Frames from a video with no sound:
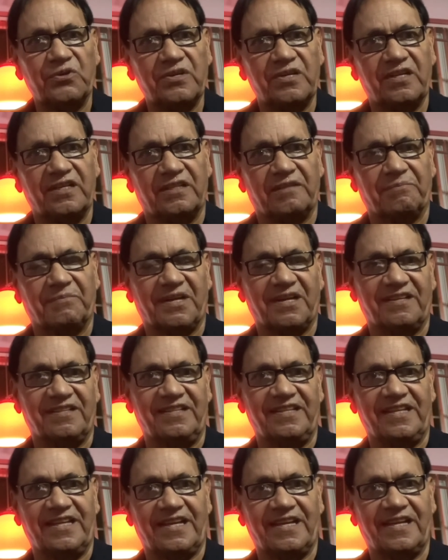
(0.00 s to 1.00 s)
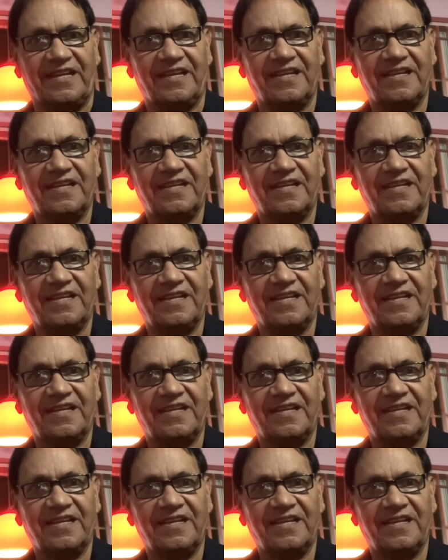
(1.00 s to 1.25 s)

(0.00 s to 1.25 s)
ख़त्म कर दिया है